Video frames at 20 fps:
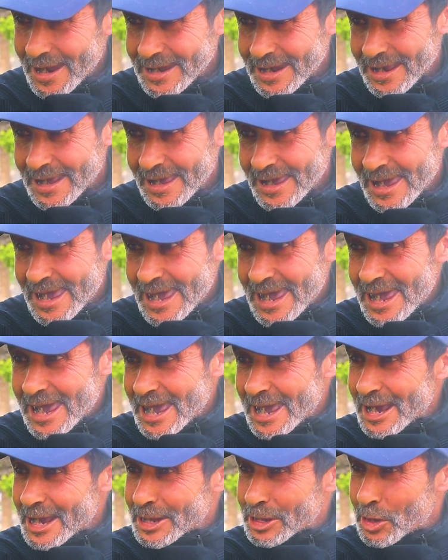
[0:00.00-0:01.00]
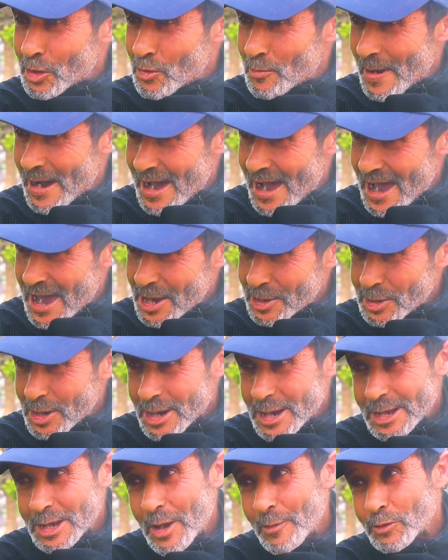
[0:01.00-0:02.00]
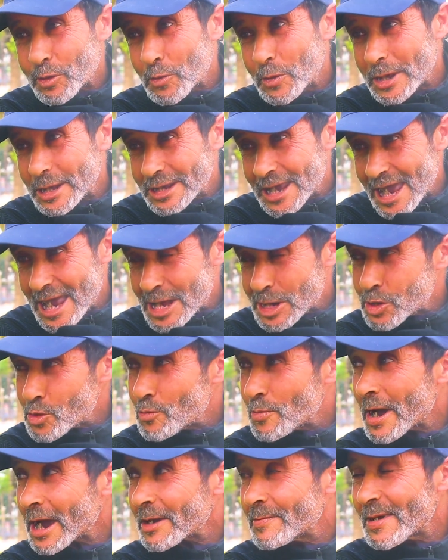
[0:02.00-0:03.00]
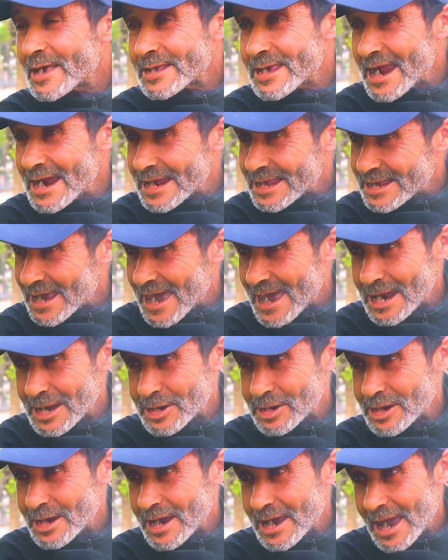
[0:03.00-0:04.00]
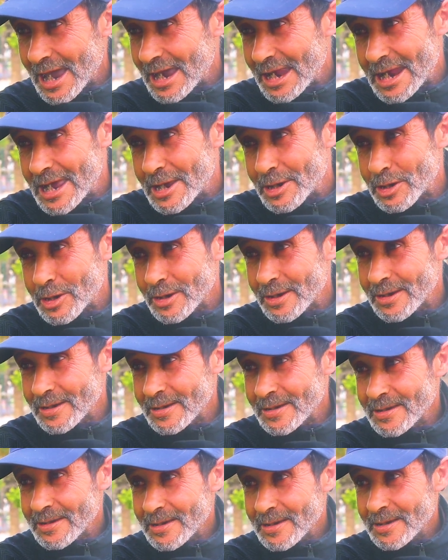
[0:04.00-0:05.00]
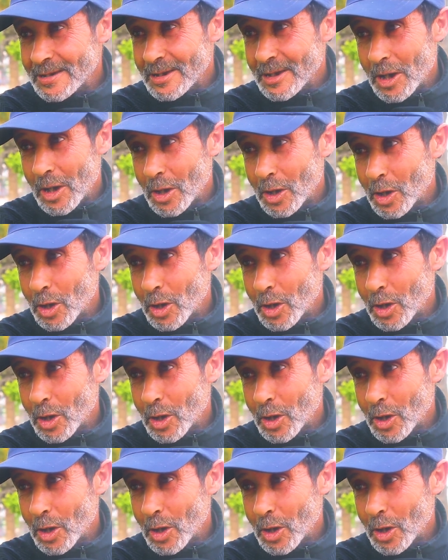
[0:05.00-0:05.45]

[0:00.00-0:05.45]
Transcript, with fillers: هادي يديو مع اجر يصيفطوه يتعالج وباقي مازال يتعالج علاش هو